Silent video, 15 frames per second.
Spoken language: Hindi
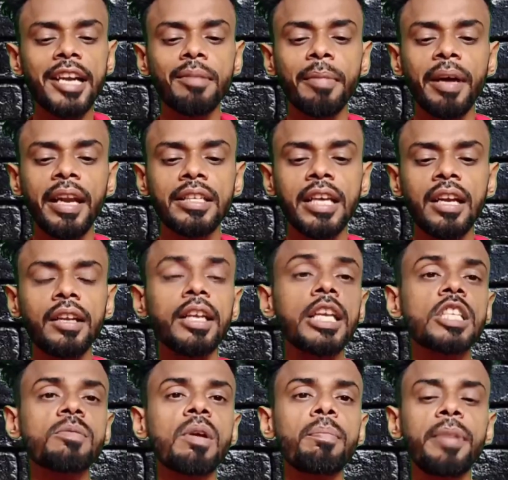साइट
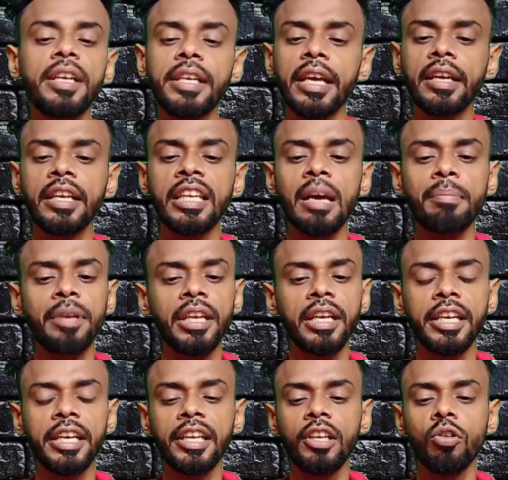मैनेजर इसमें बीटेक की या
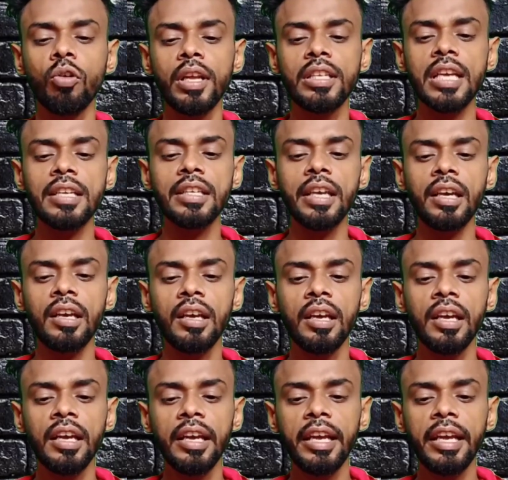बी की डिग्री होनी चाहिए